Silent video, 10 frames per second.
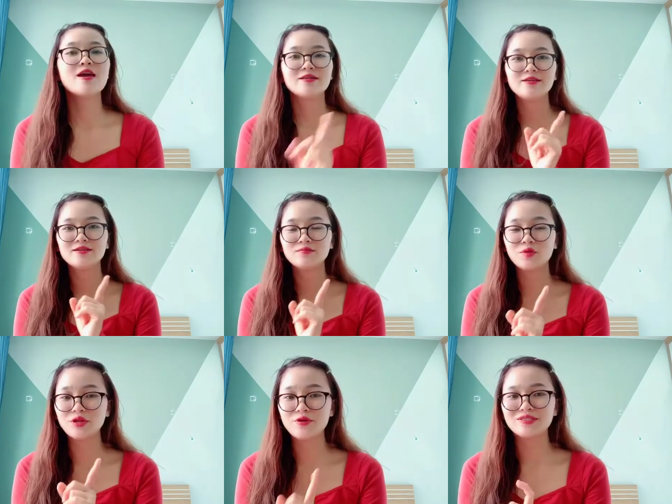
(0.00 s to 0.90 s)
nhưng một
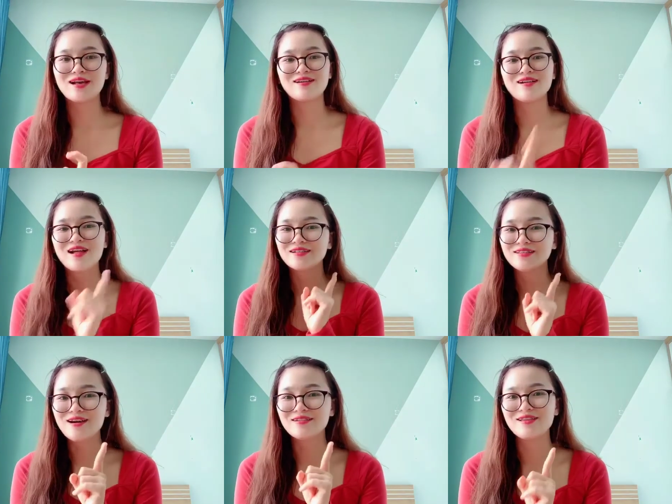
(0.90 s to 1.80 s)
điều rằng
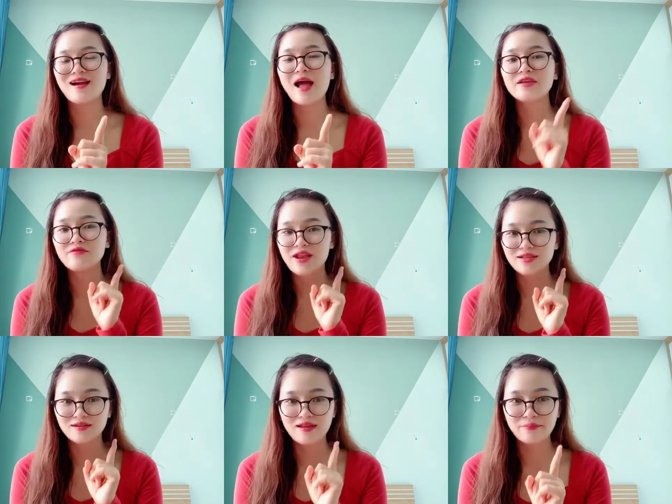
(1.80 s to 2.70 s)
giờ tiếng Anh phải là
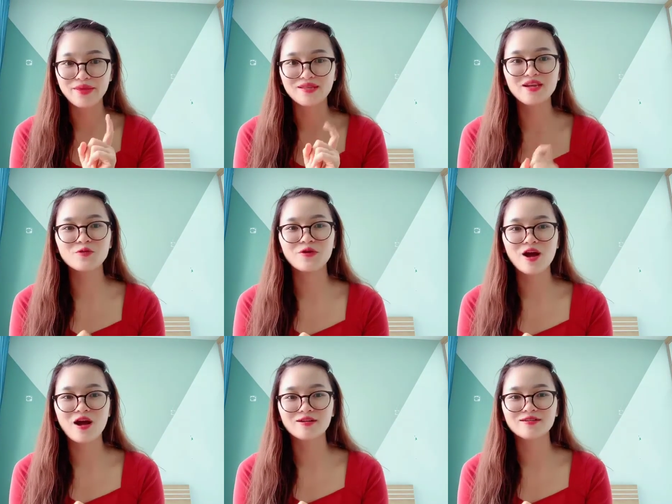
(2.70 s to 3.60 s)
giờ đặc biệt nhất của
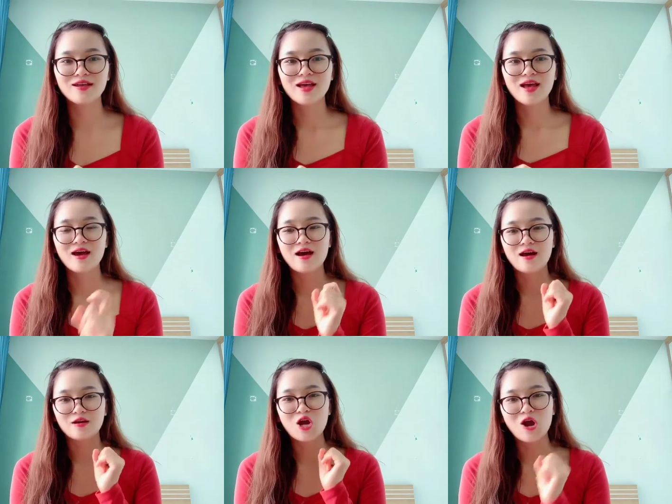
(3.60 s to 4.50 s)
con à,
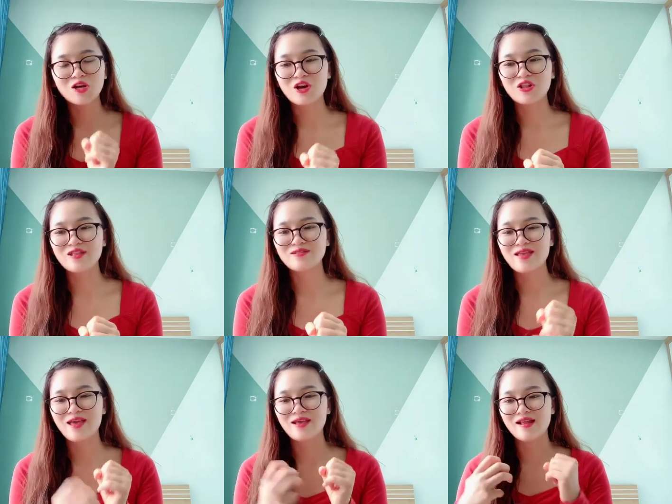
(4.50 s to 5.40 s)
con có
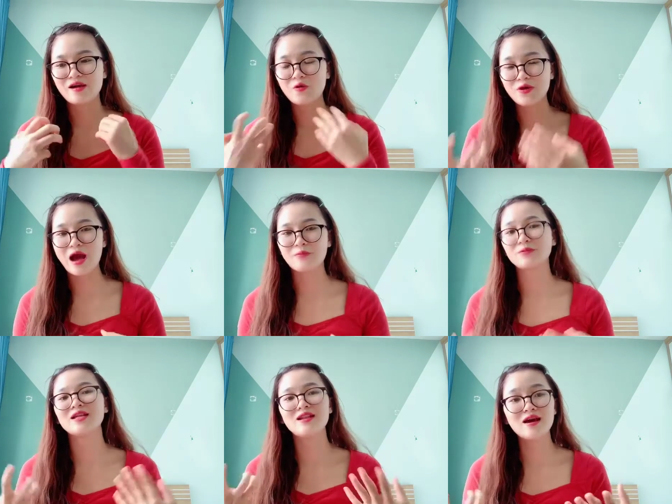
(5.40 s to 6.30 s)
thể là ngồi học
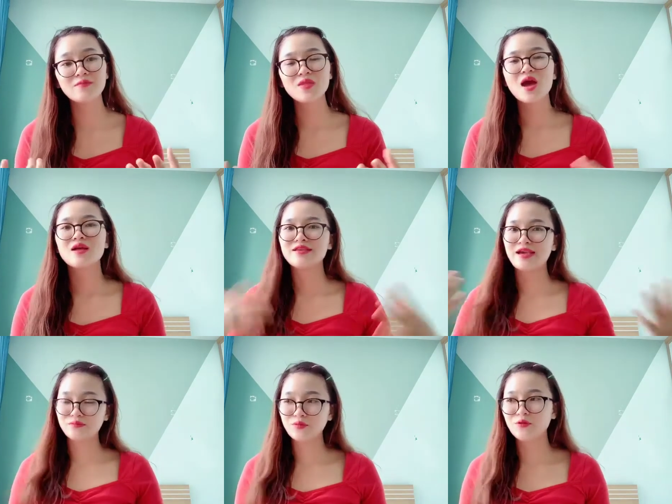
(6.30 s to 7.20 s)
trên lớp
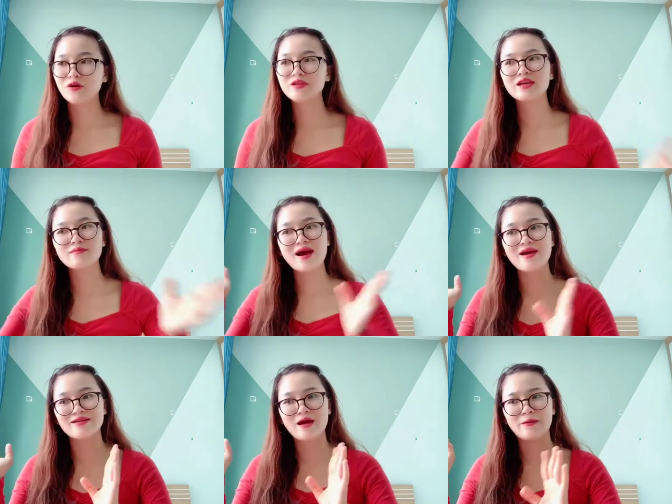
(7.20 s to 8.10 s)
nhảy múa những cái
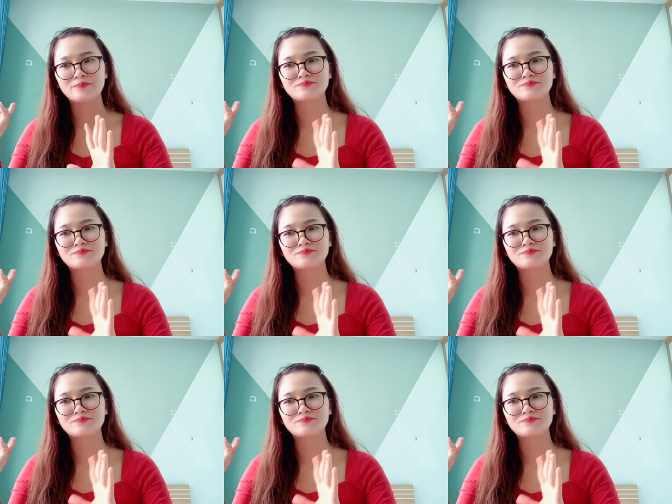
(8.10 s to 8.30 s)
bài uh,